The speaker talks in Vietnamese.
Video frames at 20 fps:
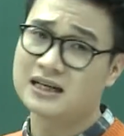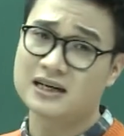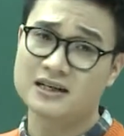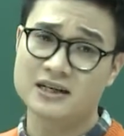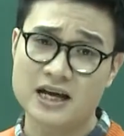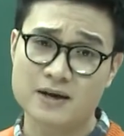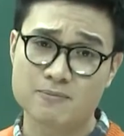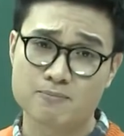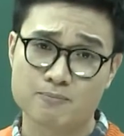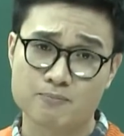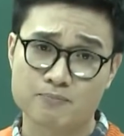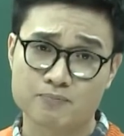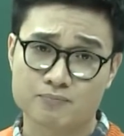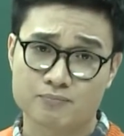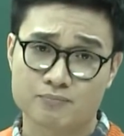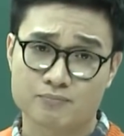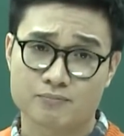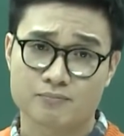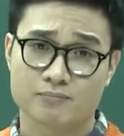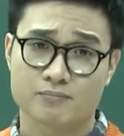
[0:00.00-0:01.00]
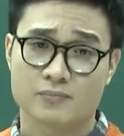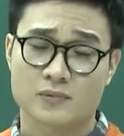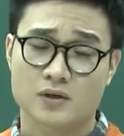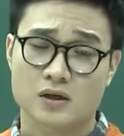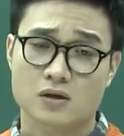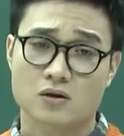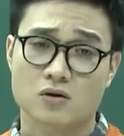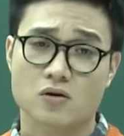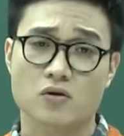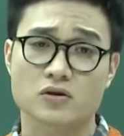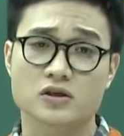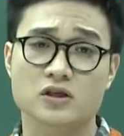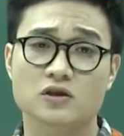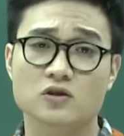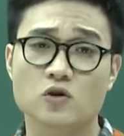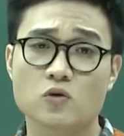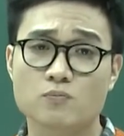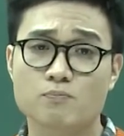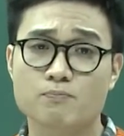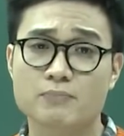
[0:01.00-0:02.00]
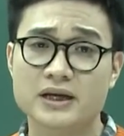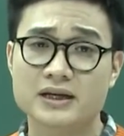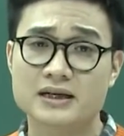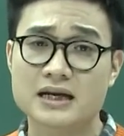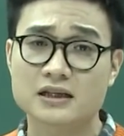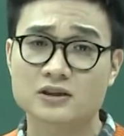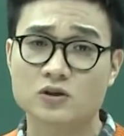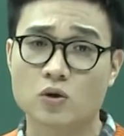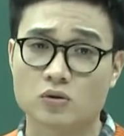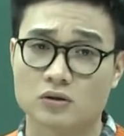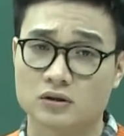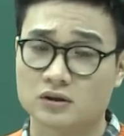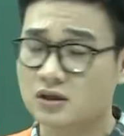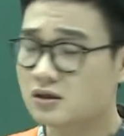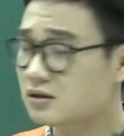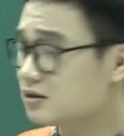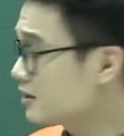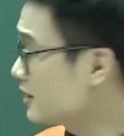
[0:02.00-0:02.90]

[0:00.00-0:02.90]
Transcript: lẫn đêm. Có những lúc Mỹ đã thổn thức